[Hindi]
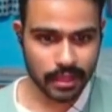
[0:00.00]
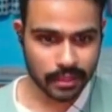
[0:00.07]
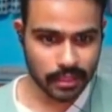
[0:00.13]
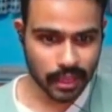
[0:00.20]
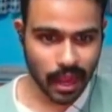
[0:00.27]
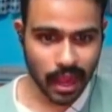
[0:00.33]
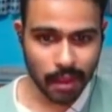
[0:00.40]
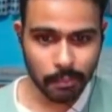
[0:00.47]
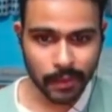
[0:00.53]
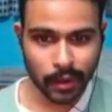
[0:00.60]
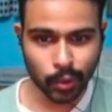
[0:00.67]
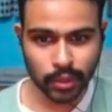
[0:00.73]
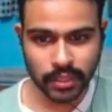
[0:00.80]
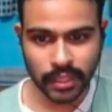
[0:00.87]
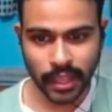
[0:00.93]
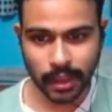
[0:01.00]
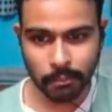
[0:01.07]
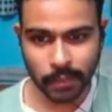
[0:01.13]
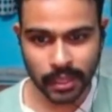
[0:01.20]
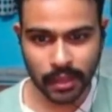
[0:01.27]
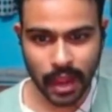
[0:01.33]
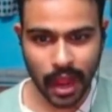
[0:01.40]
यहाँ पे होती है
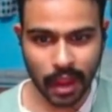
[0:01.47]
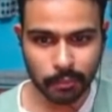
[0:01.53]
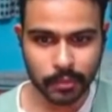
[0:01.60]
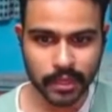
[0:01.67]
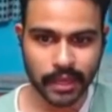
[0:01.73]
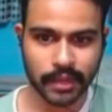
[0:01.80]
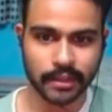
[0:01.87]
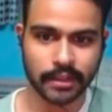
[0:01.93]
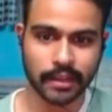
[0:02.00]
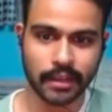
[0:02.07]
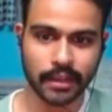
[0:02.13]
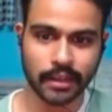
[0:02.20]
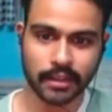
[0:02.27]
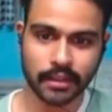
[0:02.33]
आपकी एंट्री